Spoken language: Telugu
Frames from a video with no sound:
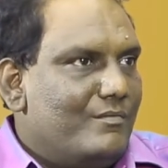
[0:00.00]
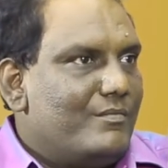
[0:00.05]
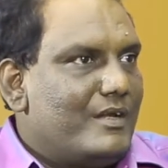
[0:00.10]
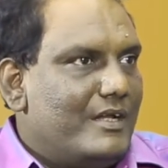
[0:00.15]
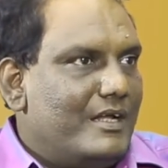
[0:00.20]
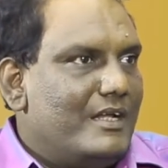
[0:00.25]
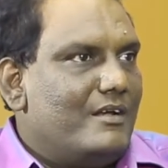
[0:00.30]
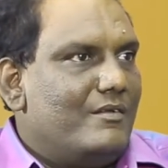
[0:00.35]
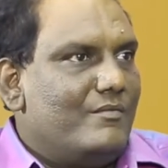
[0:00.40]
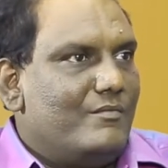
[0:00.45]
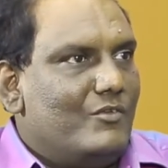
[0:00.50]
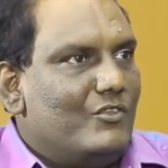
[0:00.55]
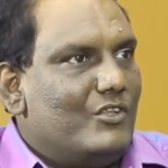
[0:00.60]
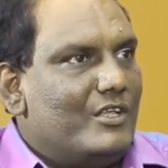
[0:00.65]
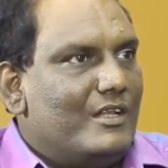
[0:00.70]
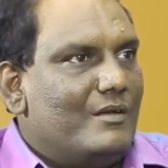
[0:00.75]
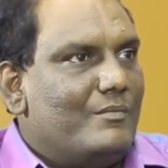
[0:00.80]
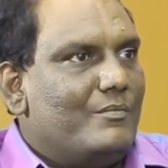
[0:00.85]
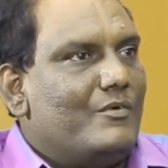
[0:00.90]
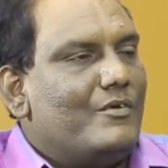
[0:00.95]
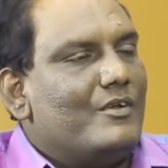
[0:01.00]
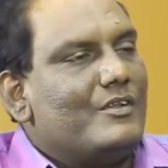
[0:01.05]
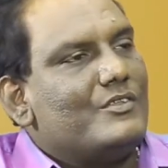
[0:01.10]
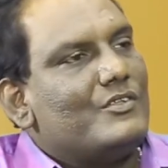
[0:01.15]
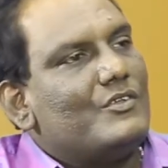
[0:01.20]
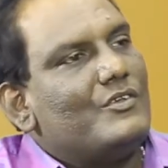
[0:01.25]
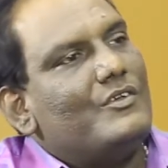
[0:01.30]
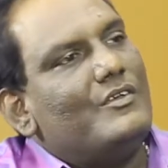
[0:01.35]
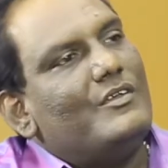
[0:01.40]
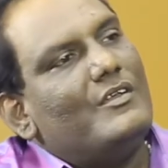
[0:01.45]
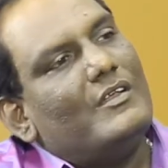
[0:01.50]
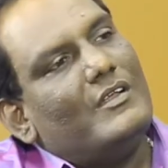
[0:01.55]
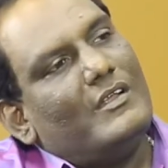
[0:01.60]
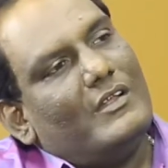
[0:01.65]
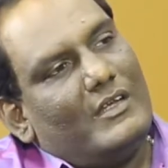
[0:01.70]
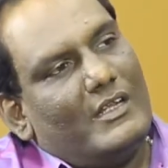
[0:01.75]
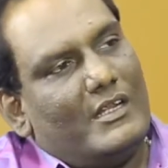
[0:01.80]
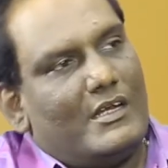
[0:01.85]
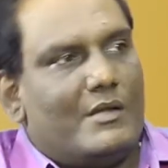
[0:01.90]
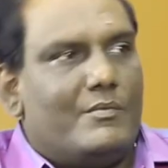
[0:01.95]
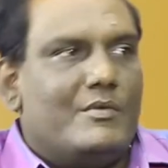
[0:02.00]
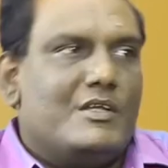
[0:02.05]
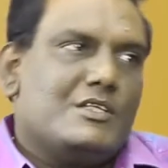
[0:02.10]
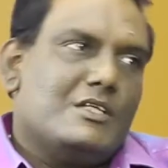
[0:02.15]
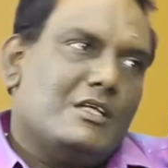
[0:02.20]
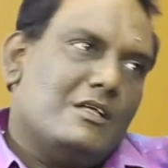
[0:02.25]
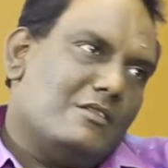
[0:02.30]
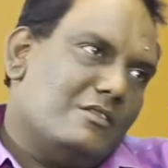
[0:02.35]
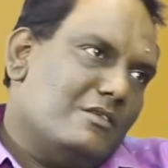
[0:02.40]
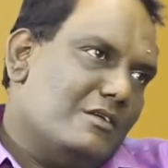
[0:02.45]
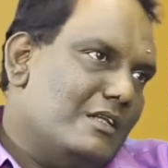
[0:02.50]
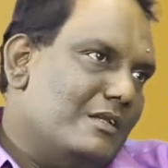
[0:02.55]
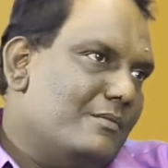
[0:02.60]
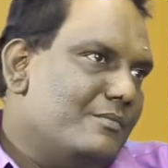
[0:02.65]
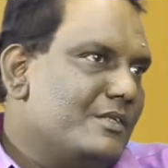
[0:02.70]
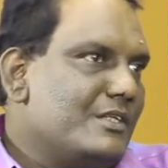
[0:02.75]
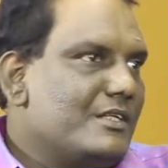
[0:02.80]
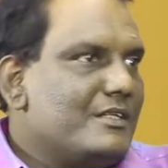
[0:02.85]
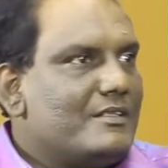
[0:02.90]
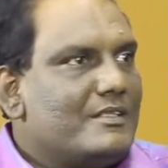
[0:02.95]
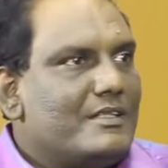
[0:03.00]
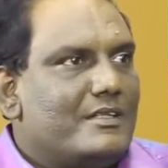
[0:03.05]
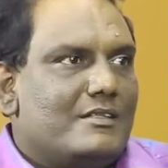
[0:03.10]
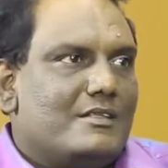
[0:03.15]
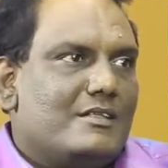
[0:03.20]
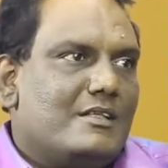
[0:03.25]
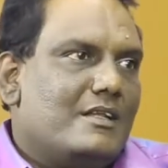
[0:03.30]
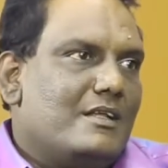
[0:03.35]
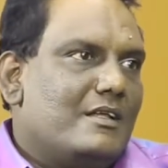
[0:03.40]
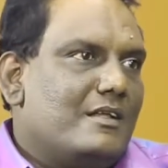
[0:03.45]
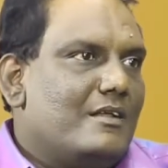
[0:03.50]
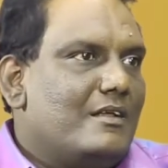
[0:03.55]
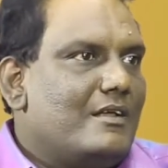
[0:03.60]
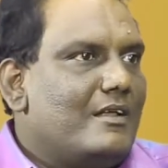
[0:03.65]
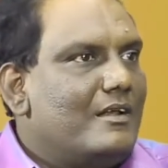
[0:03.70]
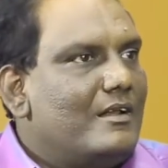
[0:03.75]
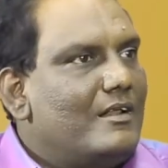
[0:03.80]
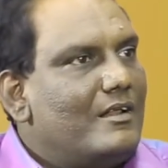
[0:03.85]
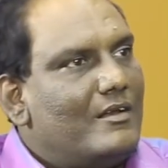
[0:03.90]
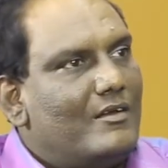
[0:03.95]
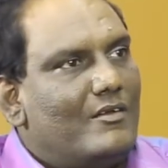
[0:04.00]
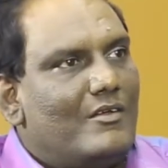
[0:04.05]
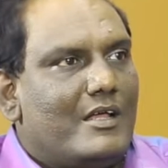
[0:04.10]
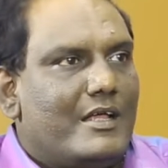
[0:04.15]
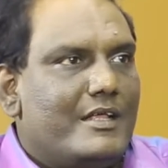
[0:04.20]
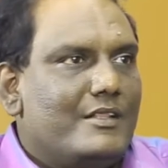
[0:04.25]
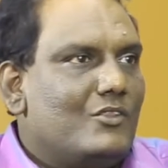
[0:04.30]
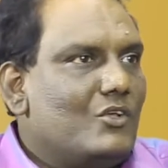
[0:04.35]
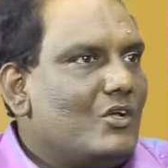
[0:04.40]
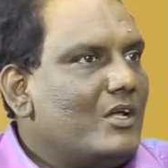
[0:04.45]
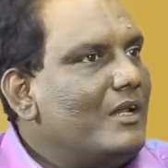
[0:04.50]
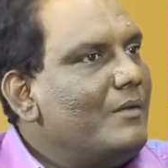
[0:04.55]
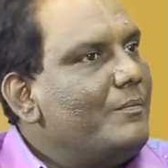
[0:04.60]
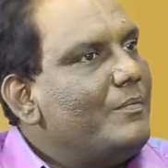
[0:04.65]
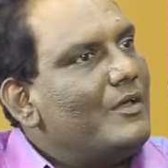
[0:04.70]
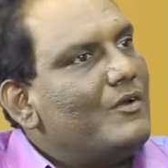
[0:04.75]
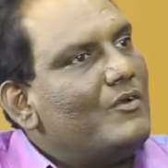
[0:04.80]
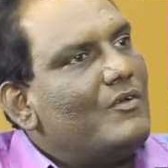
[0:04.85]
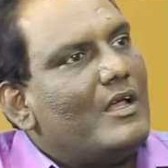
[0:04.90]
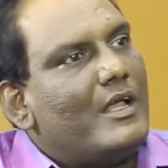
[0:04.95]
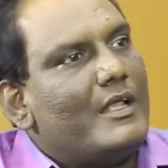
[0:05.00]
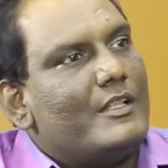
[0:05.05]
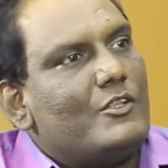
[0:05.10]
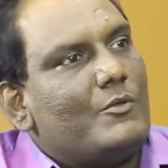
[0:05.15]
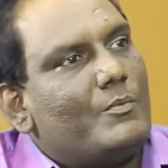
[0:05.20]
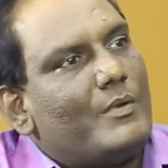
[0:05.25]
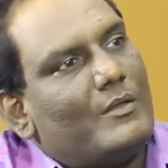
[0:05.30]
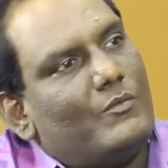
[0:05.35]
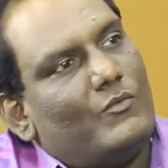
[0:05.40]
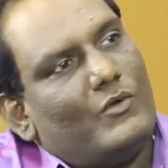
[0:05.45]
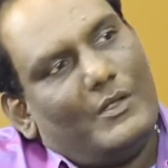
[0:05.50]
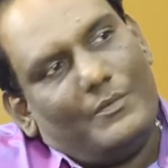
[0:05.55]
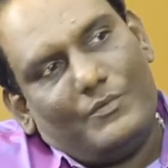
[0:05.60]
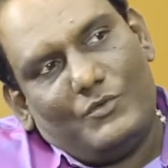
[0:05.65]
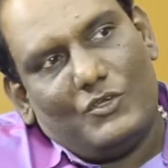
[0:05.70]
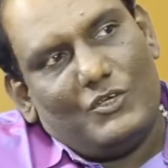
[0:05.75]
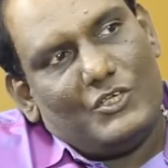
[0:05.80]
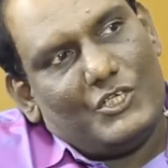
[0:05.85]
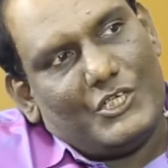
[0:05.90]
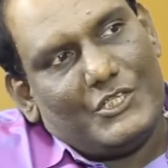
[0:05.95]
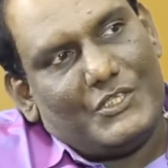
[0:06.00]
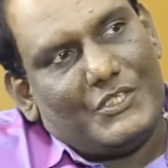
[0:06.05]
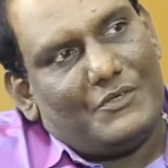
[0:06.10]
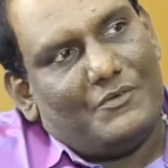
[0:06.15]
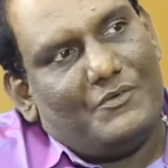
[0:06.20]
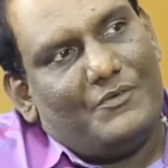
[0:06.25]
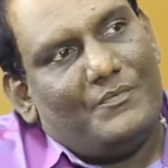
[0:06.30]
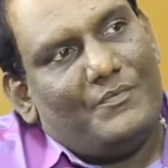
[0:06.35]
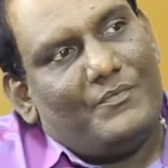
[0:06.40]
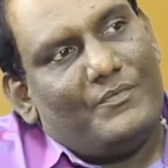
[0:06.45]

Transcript: ప్రయాణం ముందుకు వెళ్ళిపోవాలి సో నేను రమేష్ గారితో కలిపి చేస్తాను సార్ అన్నారు ఆయనతో కలిపారు ఆయనతో పదమూడు ఎపిసోడ్లు చేసాం